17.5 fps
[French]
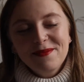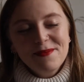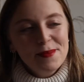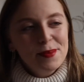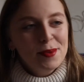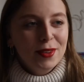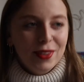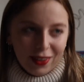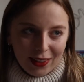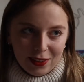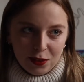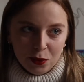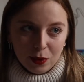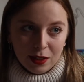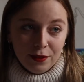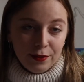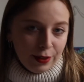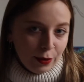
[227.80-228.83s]
pour des raisons
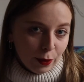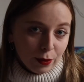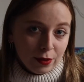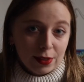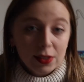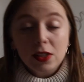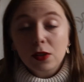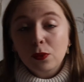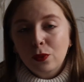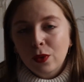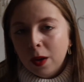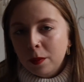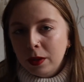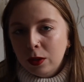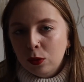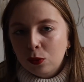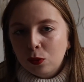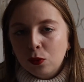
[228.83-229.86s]
évidentes, c'était
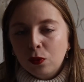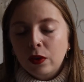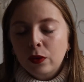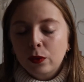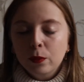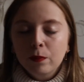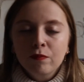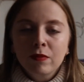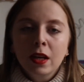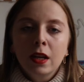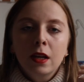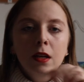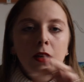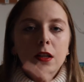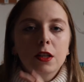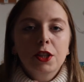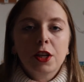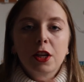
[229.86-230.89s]
fermé de toute façon.
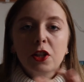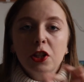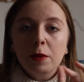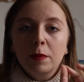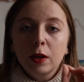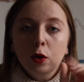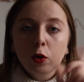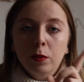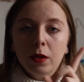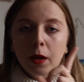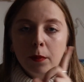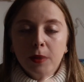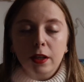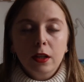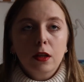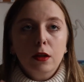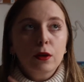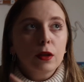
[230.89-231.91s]
J'y ai jamais remis un
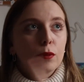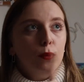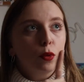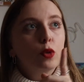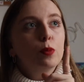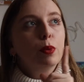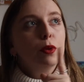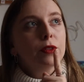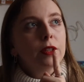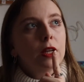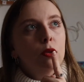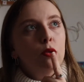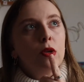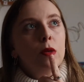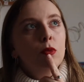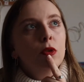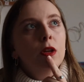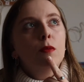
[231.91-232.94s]
pied d'ailleurs, il faut que je pense à
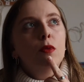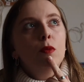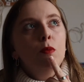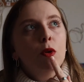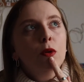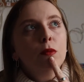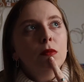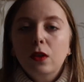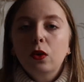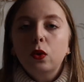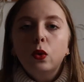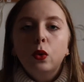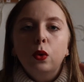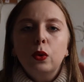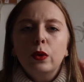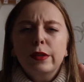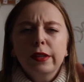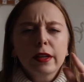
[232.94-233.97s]
annuler mon abonnement.
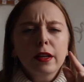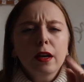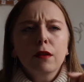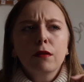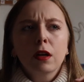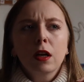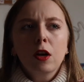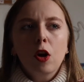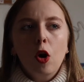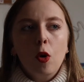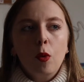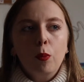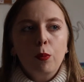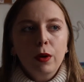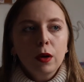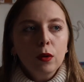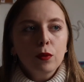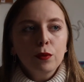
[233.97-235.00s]
Le 5 avril, en
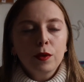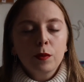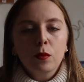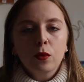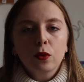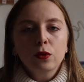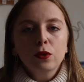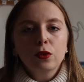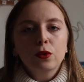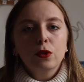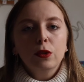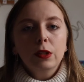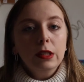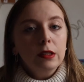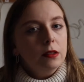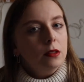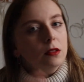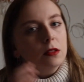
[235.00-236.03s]
plein confinement, je
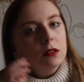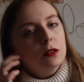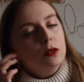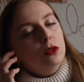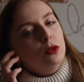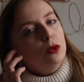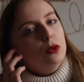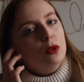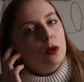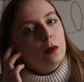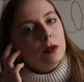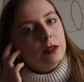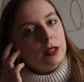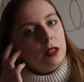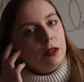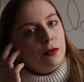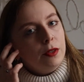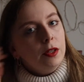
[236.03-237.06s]
décide de
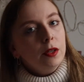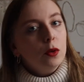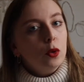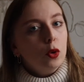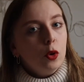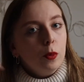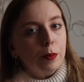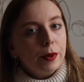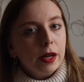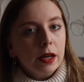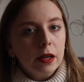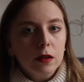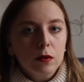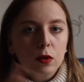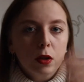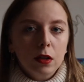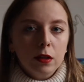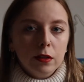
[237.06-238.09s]
commencer les vidéos au pair,
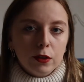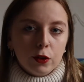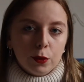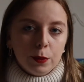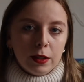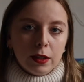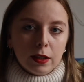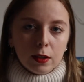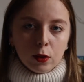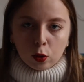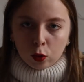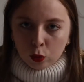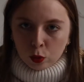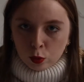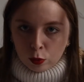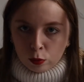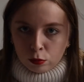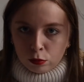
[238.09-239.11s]
voilà, je mettrai dans
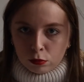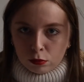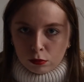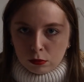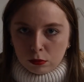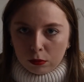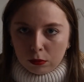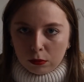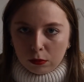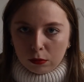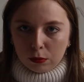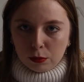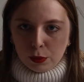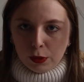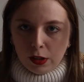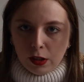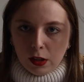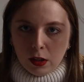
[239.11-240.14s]
le
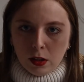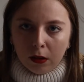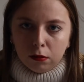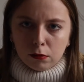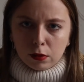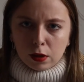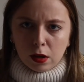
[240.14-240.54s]
petit i, c'est